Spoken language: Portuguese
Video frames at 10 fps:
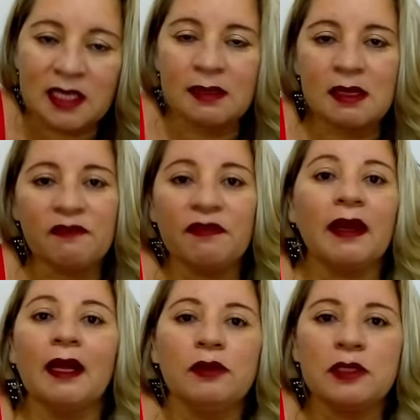Você tem que
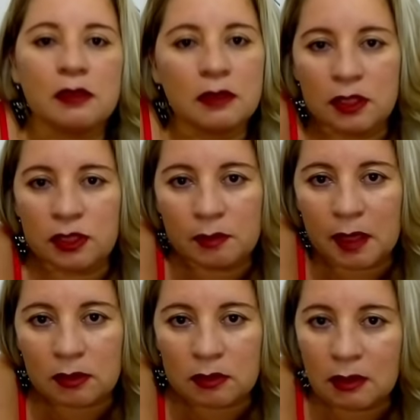falar dos seus sentimentos.